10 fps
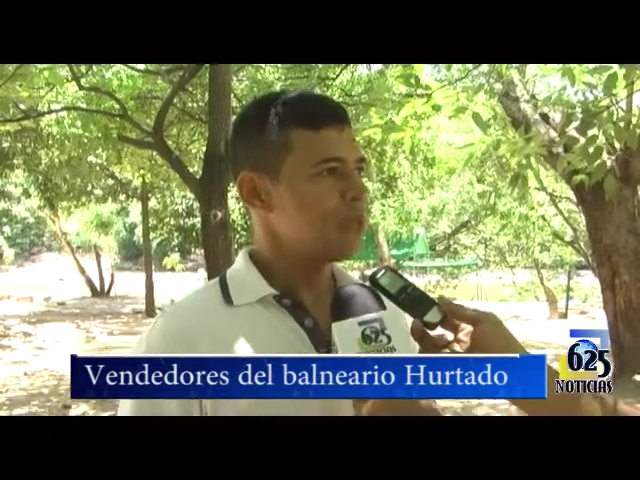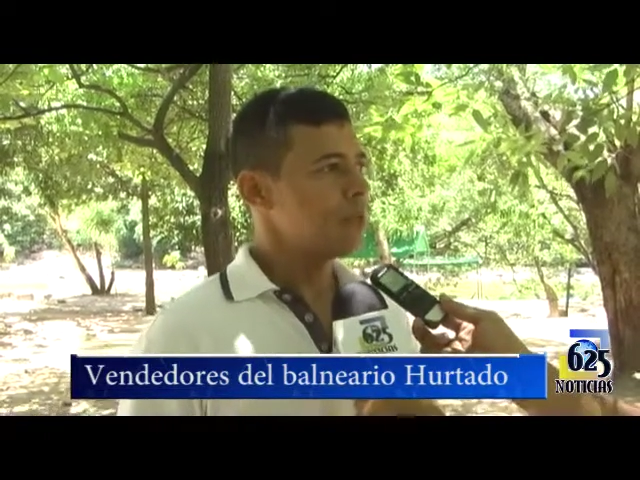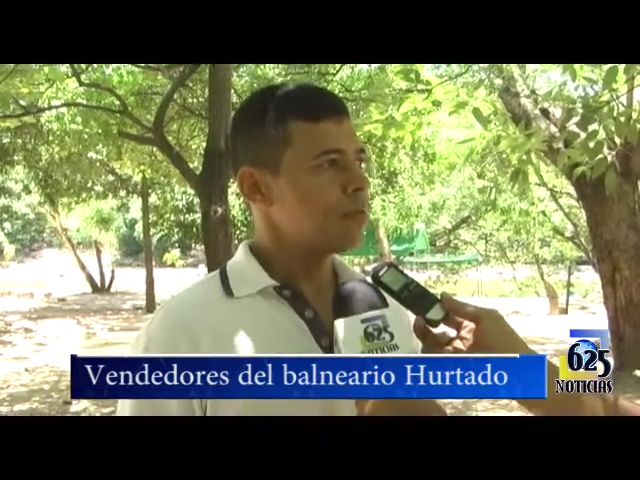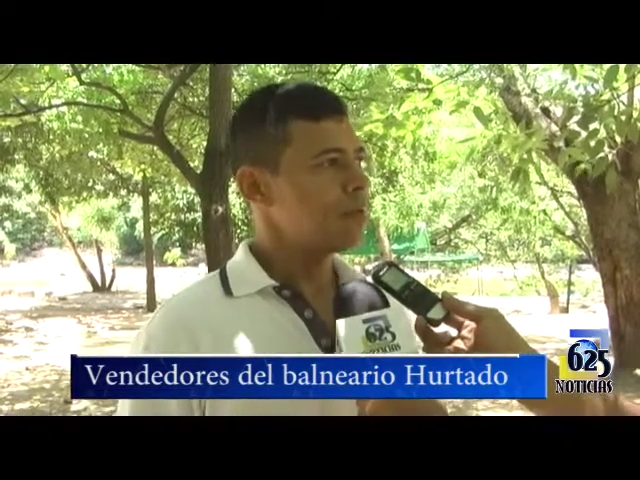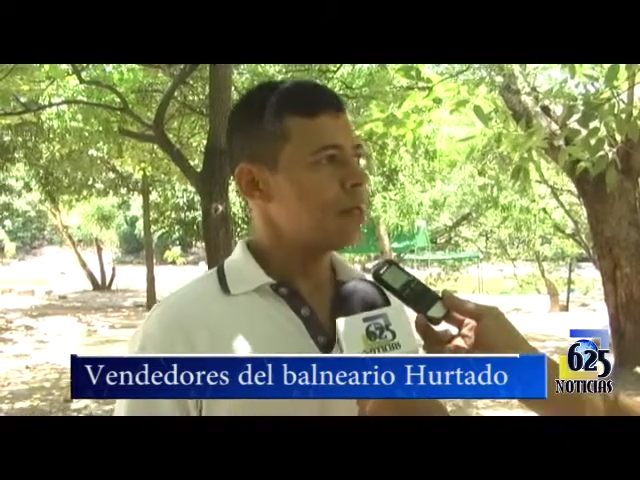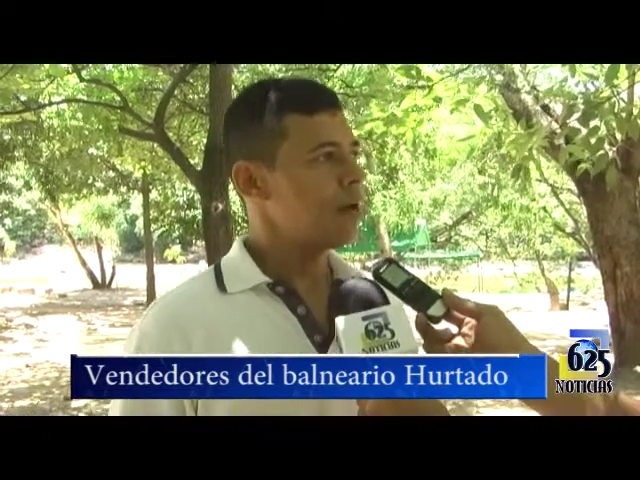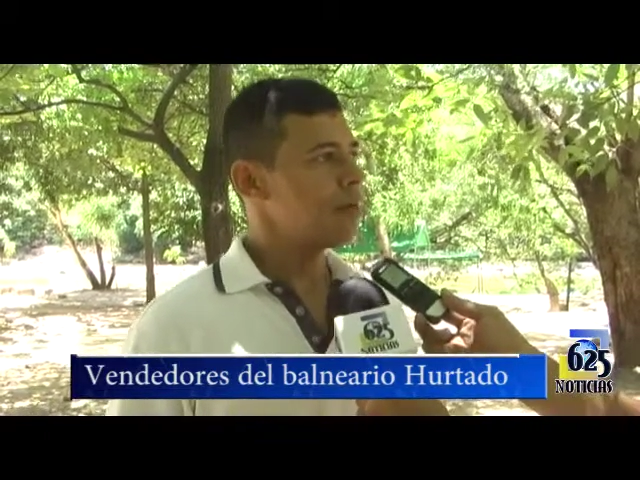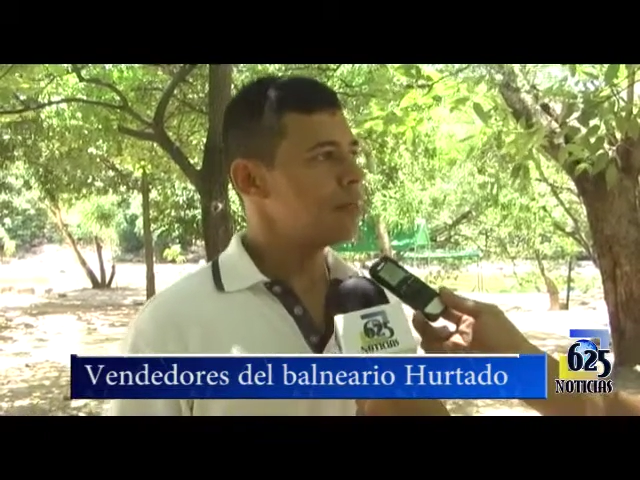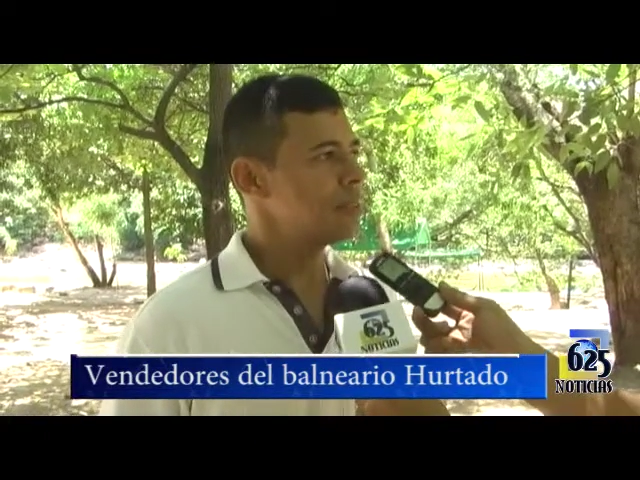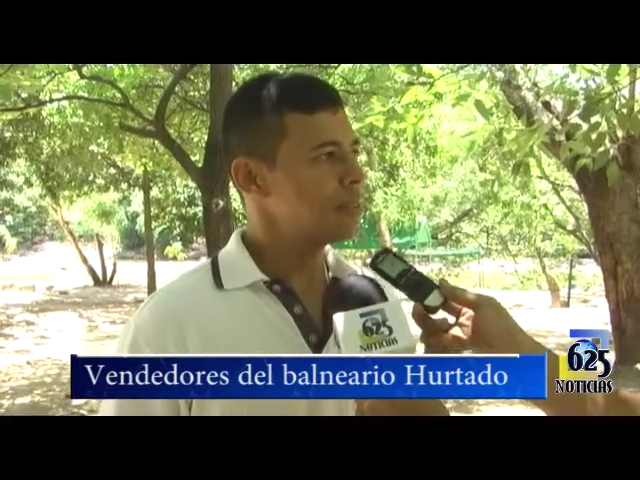vienen a
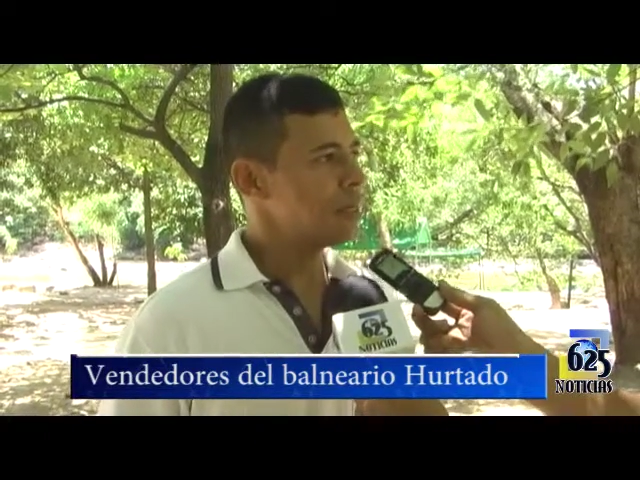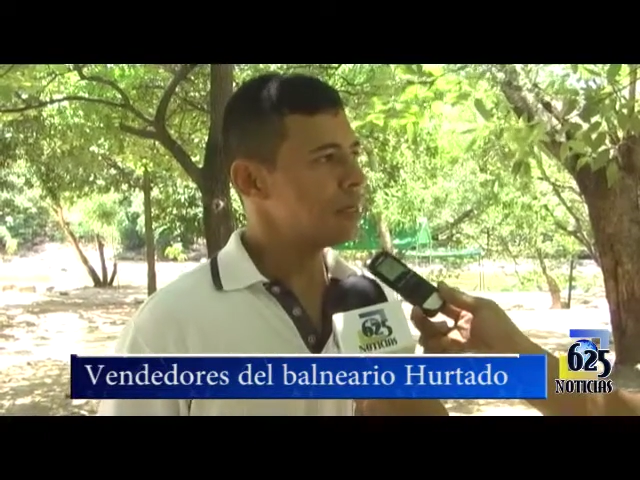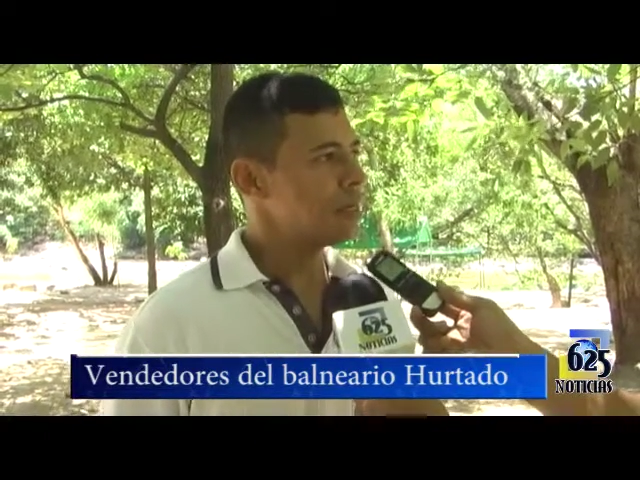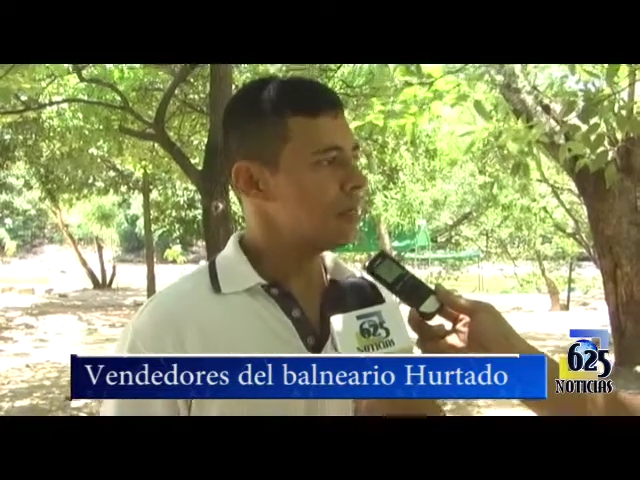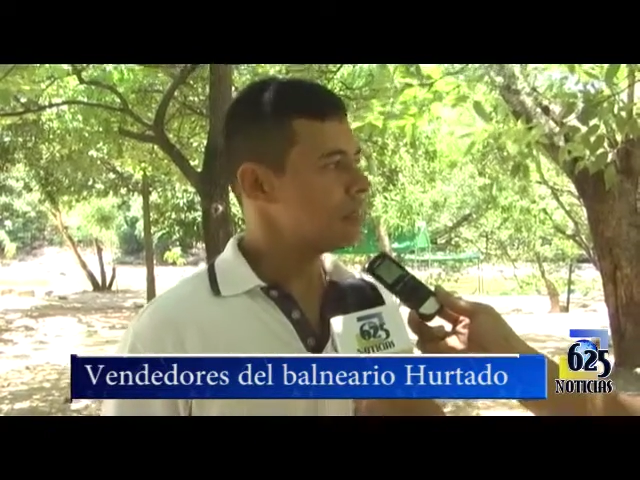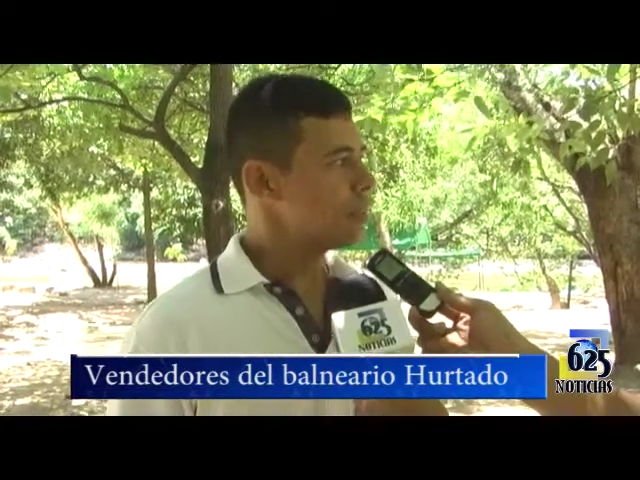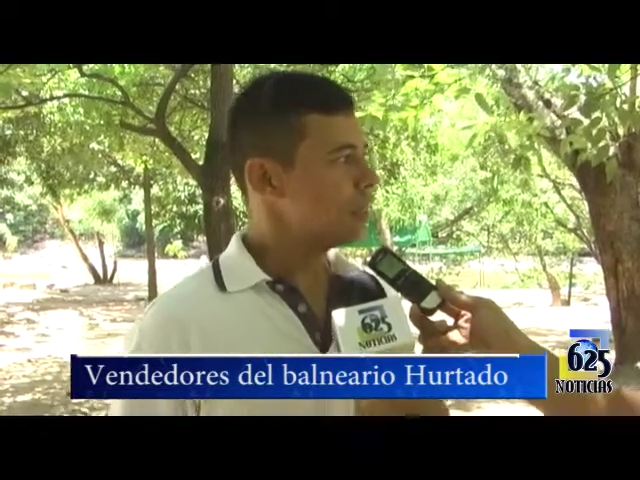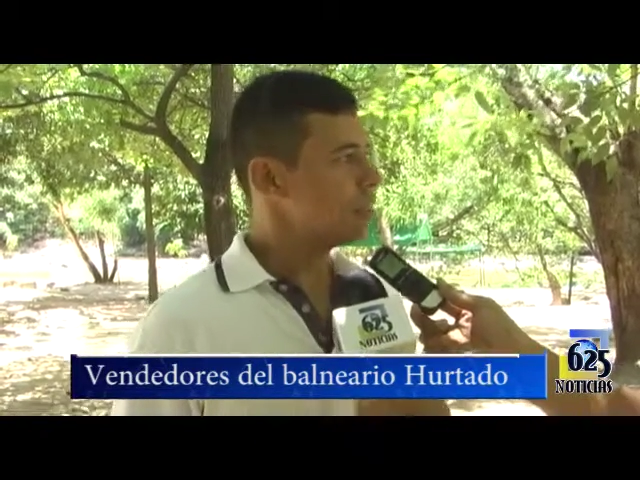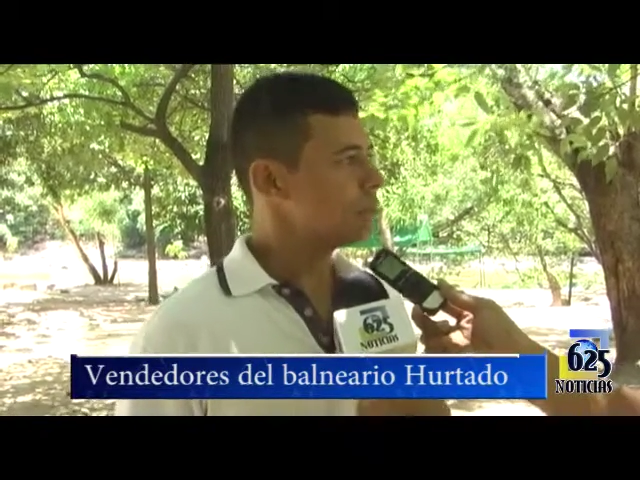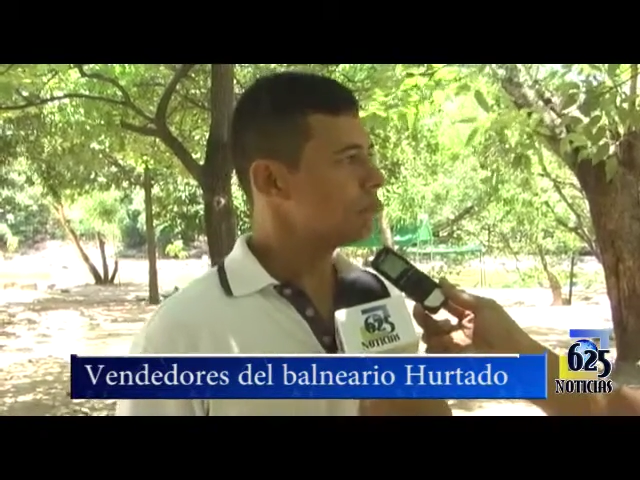veces,
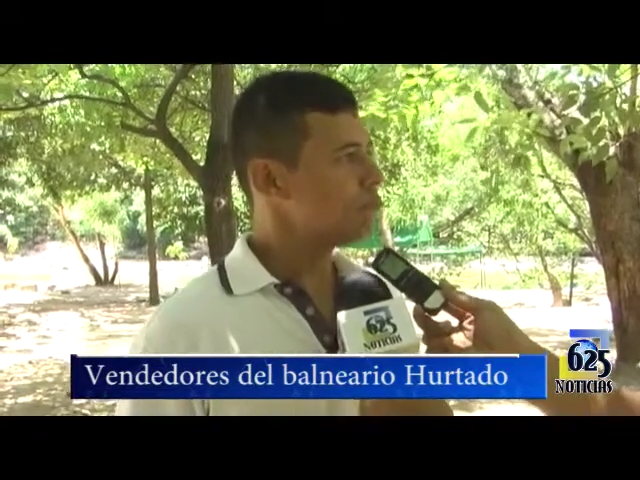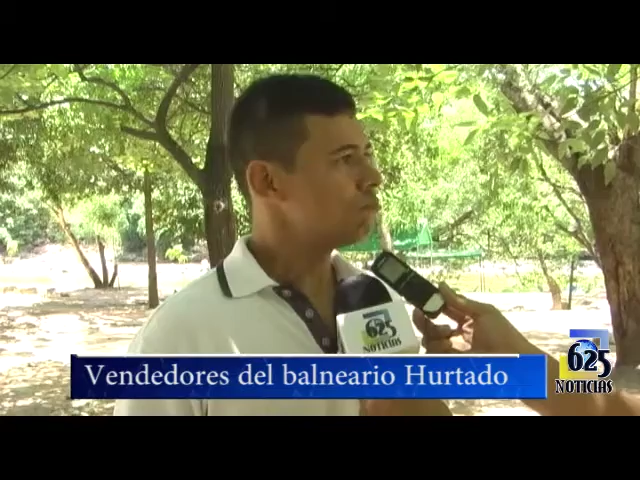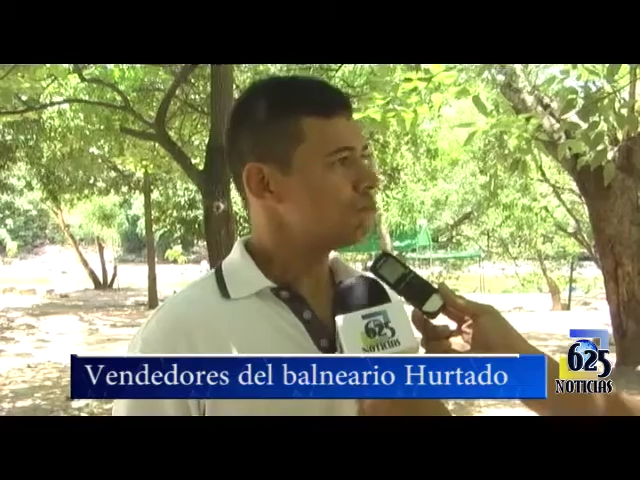hacen